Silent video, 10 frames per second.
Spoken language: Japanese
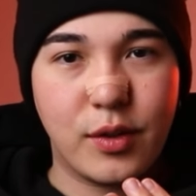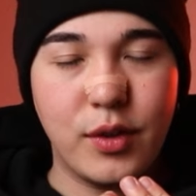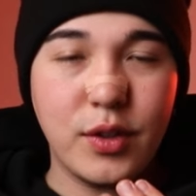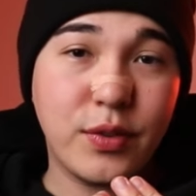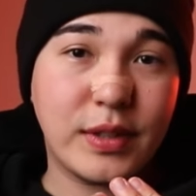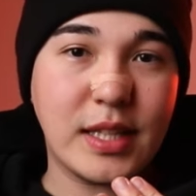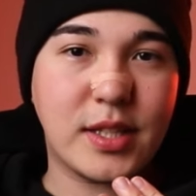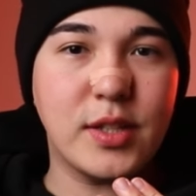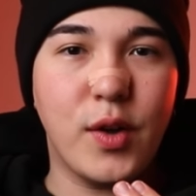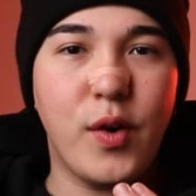この2
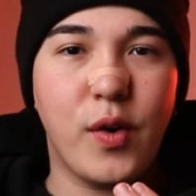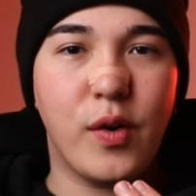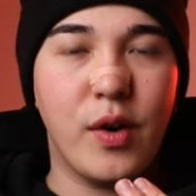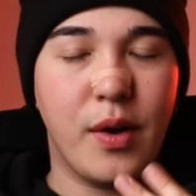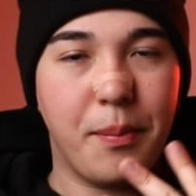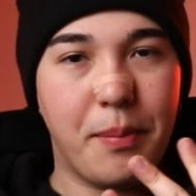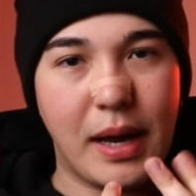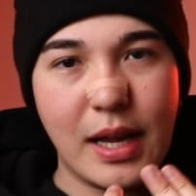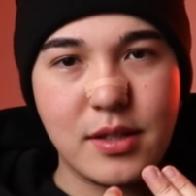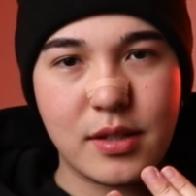つの
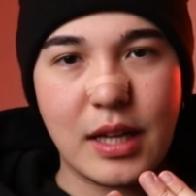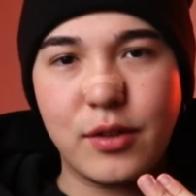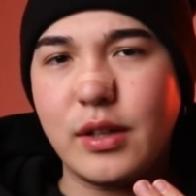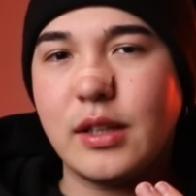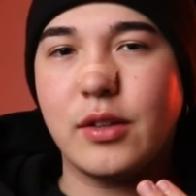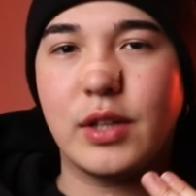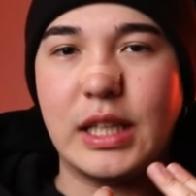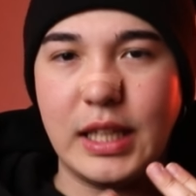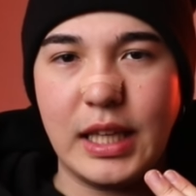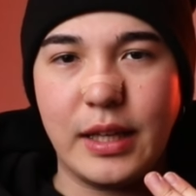バランスが取れた
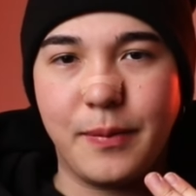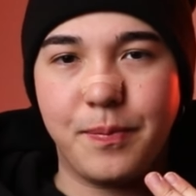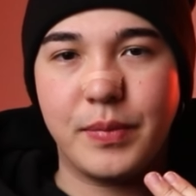時に